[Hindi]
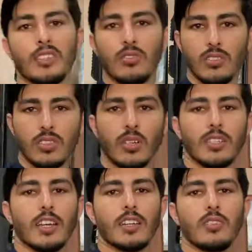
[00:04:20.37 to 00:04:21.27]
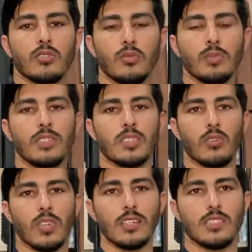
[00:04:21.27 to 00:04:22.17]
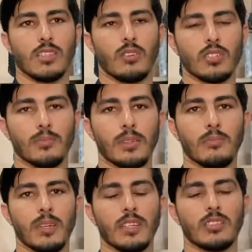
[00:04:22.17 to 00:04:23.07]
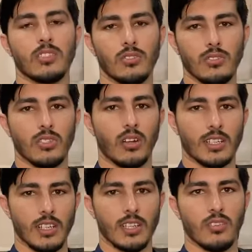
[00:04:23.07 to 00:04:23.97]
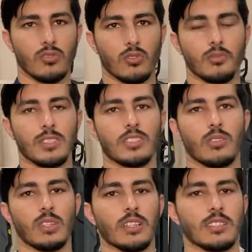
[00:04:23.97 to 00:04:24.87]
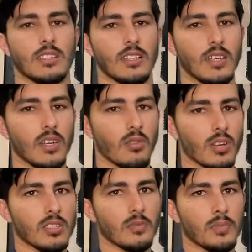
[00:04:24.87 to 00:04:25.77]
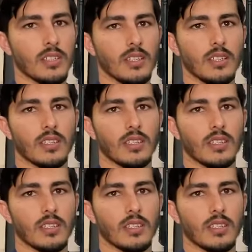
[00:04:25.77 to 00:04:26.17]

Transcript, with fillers: जीरो तीन सौ अठारह नौ सौ बीस चौवन अस्सी व्हाट्सअप नंबर है जीरो तीन सौ अठारह नौ सौ बीस चौवन अस्सी व्हाट्सएप पे